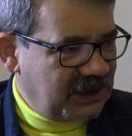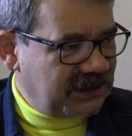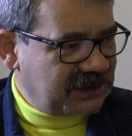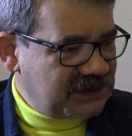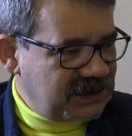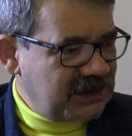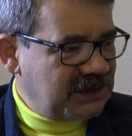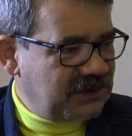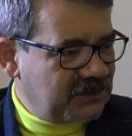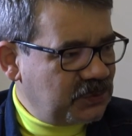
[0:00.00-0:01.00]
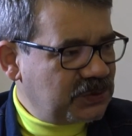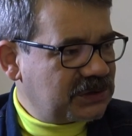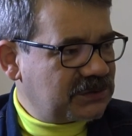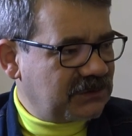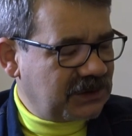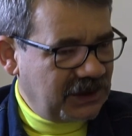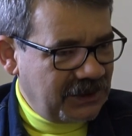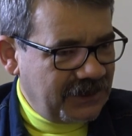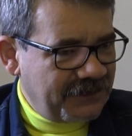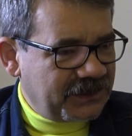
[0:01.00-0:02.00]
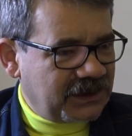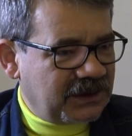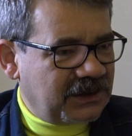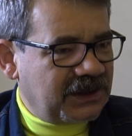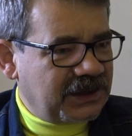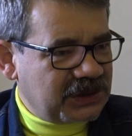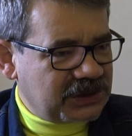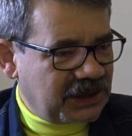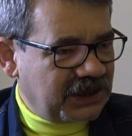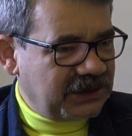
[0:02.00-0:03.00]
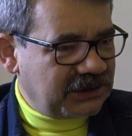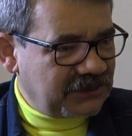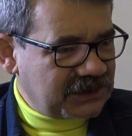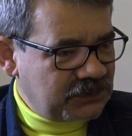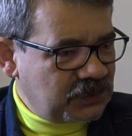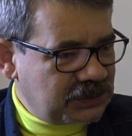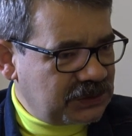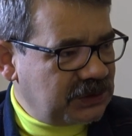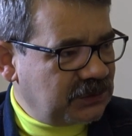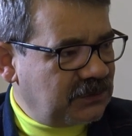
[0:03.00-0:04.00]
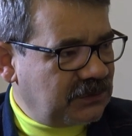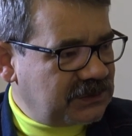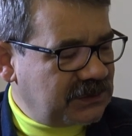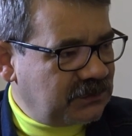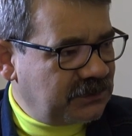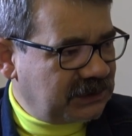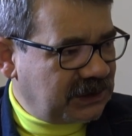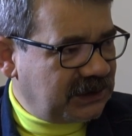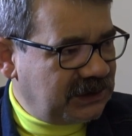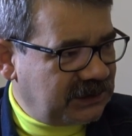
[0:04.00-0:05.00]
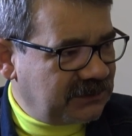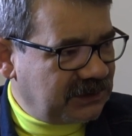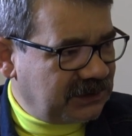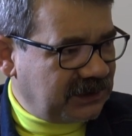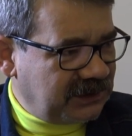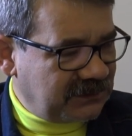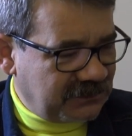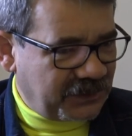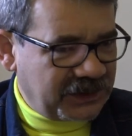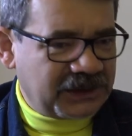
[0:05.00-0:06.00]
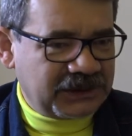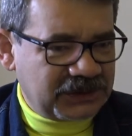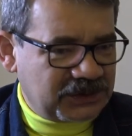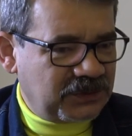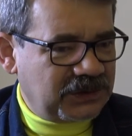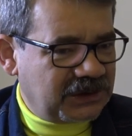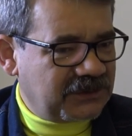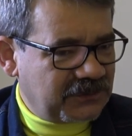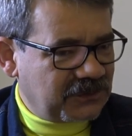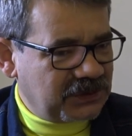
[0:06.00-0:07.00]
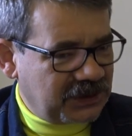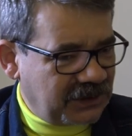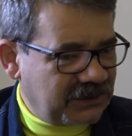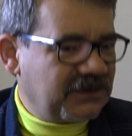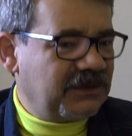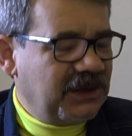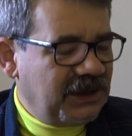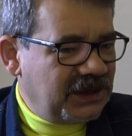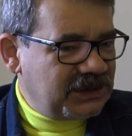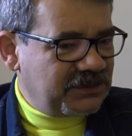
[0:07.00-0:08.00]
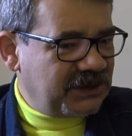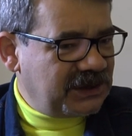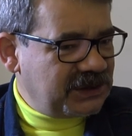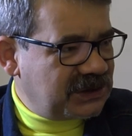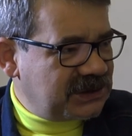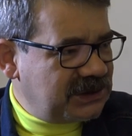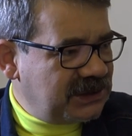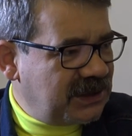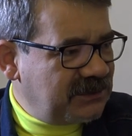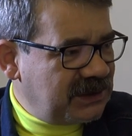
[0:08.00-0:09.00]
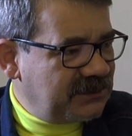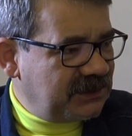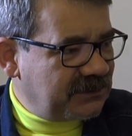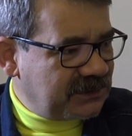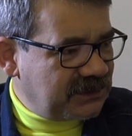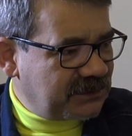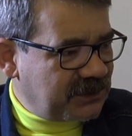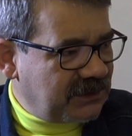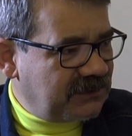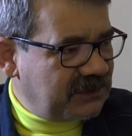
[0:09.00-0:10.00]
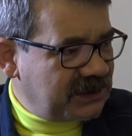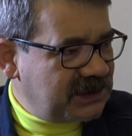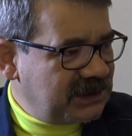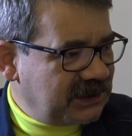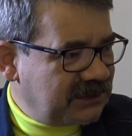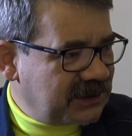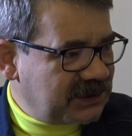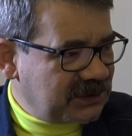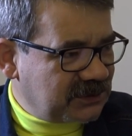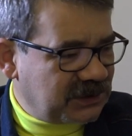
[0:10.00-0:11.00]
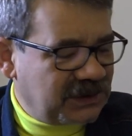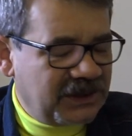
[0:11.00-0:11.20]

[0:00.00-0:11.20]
это деньги, имущество, Э, реже какие-то возможности, но в основном это какие-то э, такие понятные штуки, да, вроде как э, чемоданчика с деньгами, либо, например, право владения на квартиру. Да.